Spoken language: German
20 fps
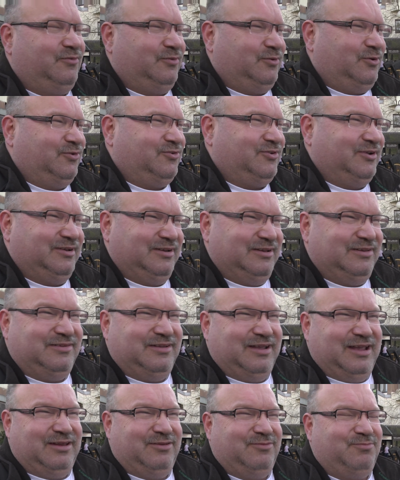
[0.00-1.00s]
von Deutschland
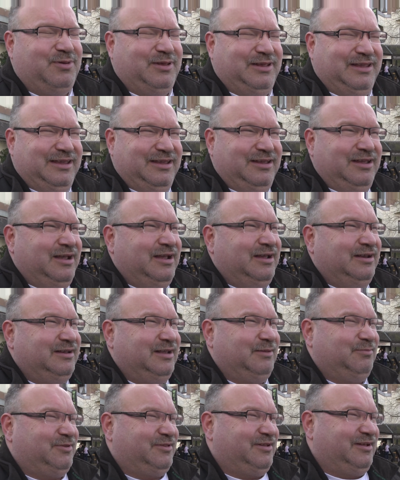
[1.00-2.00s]
ist die NPD. Die
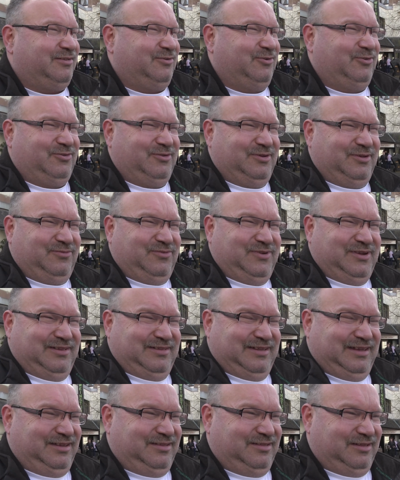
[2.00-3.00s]
gibt es seit
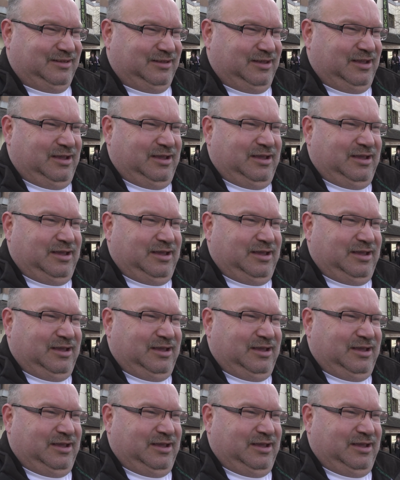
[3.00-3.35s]
1964.